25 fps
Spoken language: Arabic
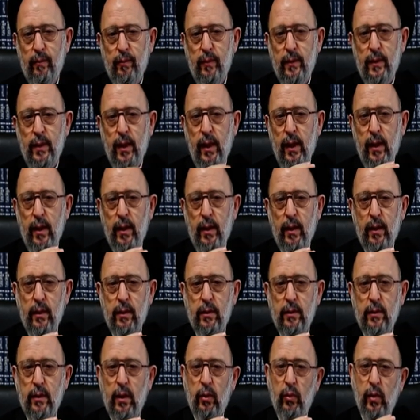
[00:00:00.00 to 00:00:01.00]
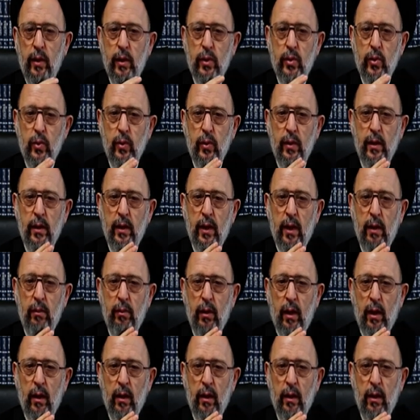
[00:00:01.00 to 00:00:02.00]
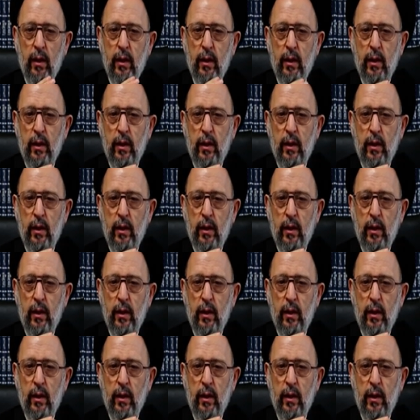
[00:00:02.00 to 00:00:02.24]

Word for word: دائرة تواصلنا مع الله